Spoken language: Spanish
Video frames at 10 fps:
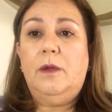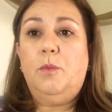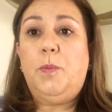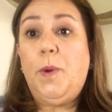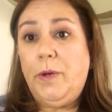
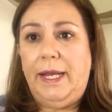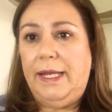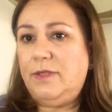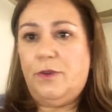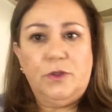Porque
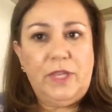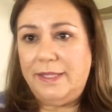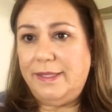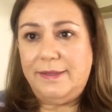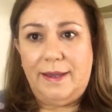las
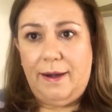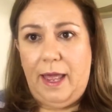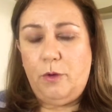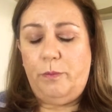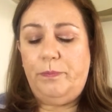fronteras se
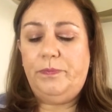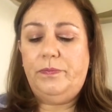cerraron.